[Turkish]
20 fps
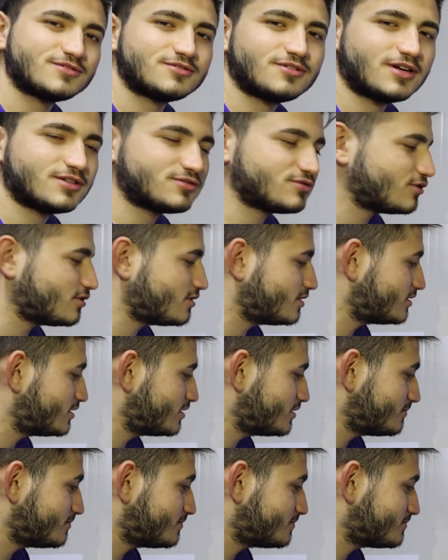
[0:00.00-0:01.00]
Şu an
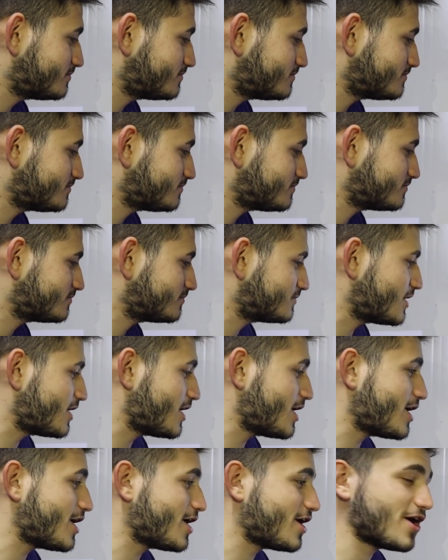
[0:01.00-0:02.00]
söyledi.
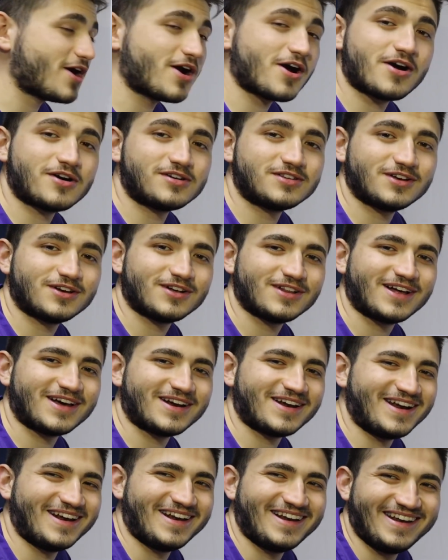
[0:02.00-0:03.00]
Eee
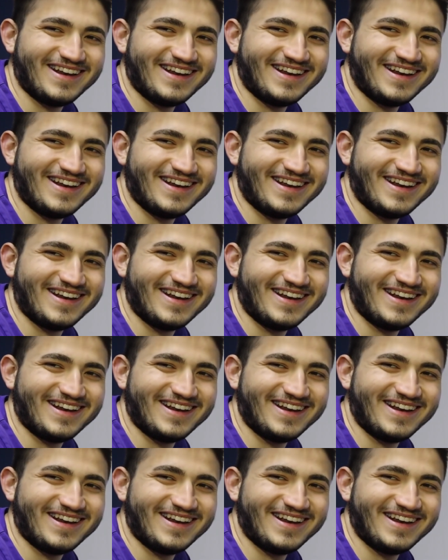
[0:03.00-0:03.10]
diyorlar.